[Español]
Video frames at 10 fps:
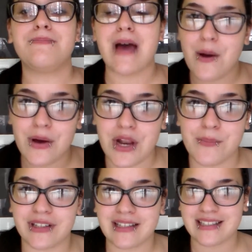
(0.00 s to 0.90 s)
Pero bueno, lo
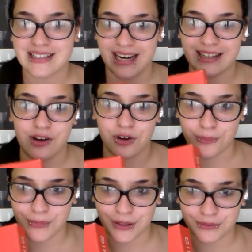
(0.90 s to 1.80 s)
importante es que la tengo
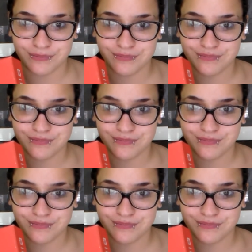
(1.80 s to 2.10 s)
conmigo.